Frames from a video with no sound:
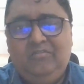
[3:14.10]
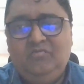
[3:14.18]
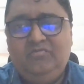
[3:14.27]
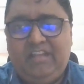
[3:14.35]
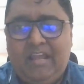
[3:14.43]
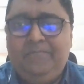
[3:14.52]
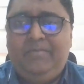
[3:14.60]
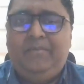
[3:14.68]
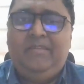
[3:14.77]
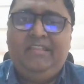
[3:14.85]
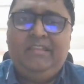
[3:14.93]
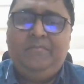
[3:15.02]
उस टाइम पे
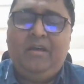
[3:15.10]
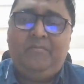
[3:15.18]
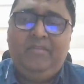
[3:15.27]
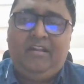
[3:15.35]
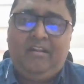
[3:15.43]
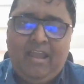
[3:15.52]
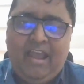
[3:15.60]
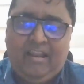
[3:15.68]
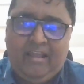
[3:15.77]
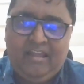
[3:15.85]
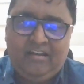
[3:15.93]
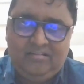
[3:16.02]
मेरे दिमाग में ख्याल
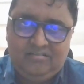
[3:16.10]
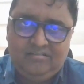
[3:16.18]
आया